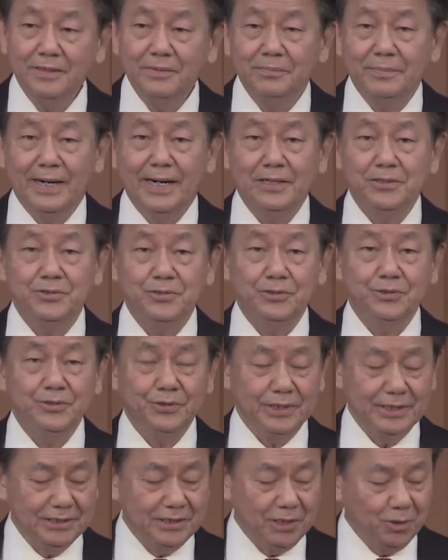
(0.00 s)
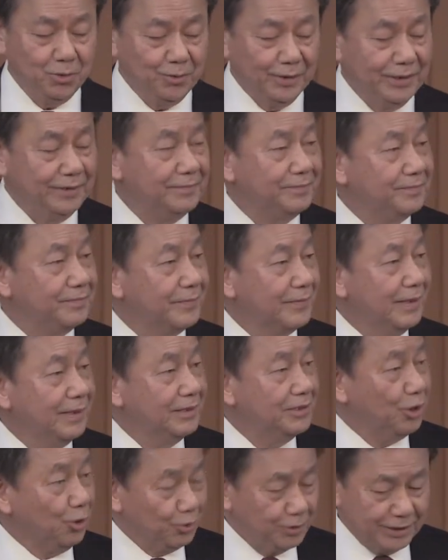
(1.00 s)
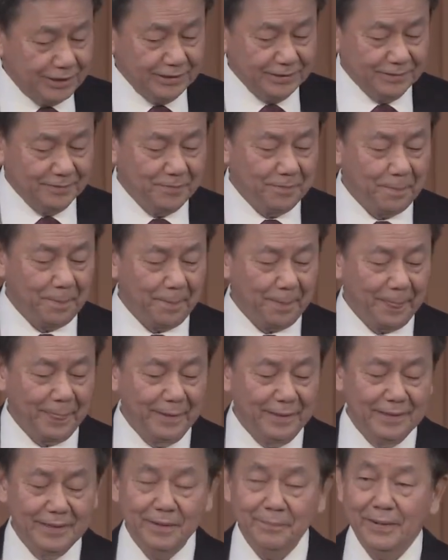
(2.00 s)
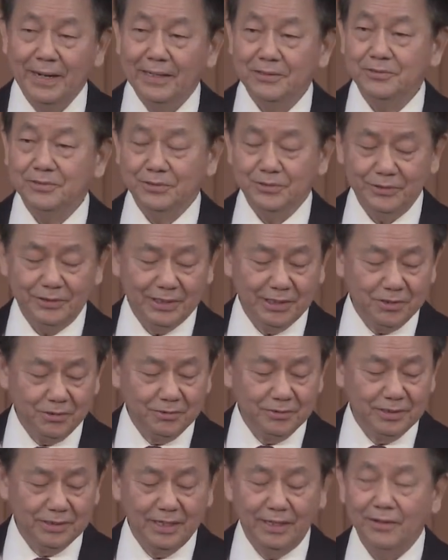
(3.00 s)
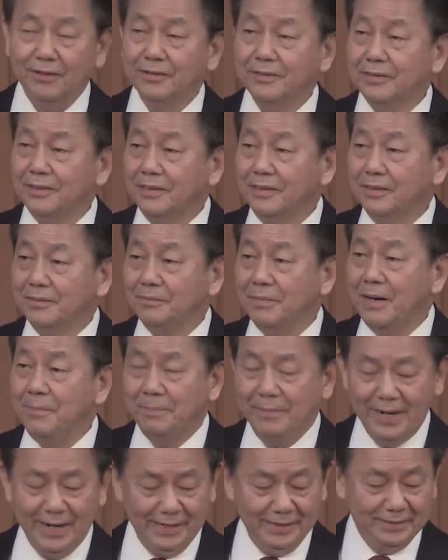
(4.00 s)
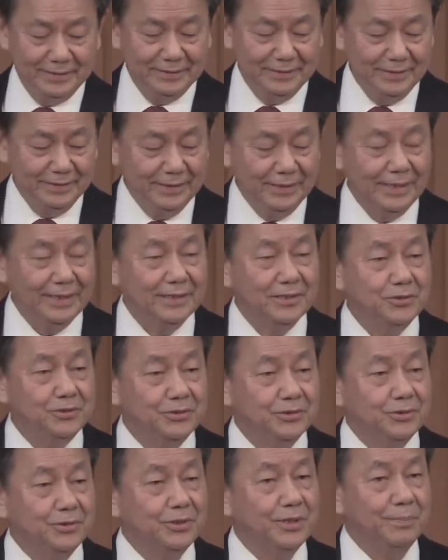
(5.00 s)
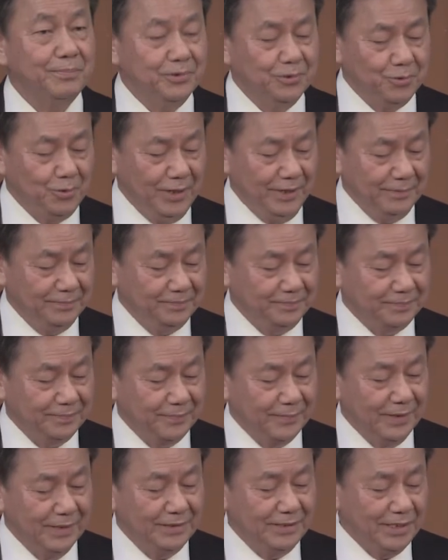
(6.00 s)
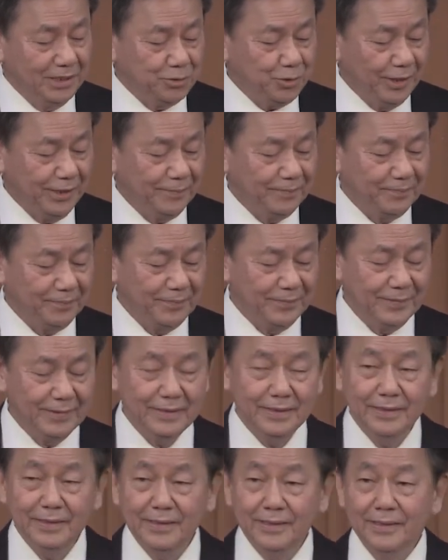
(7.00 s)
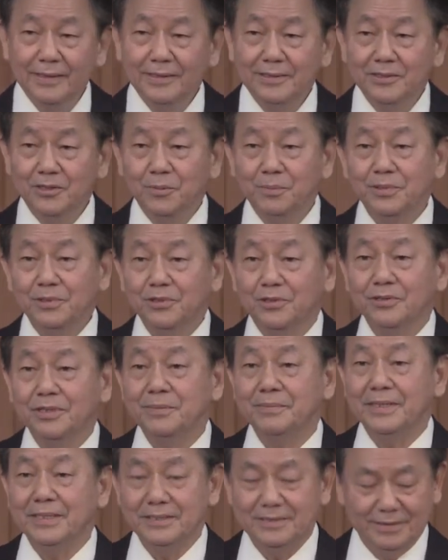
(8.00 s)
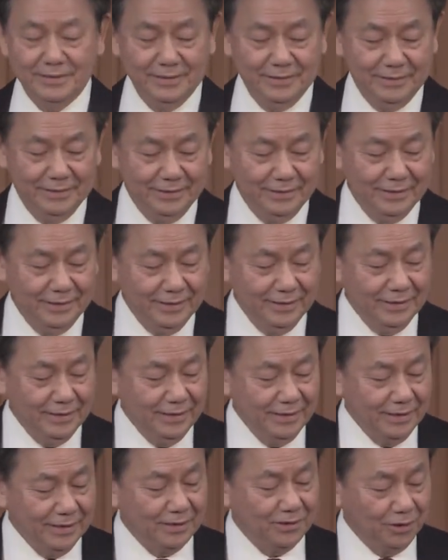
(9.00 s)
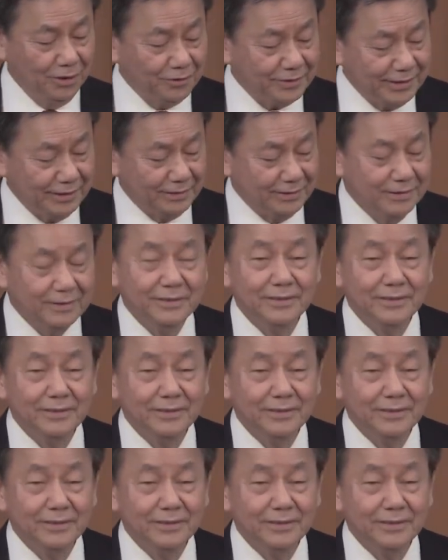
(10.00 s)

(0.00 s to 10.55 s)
把许多的丑闻、丑事，也把许多的控告、谩骂，还有许多的曝光。切穿，有不同的名词：crooked、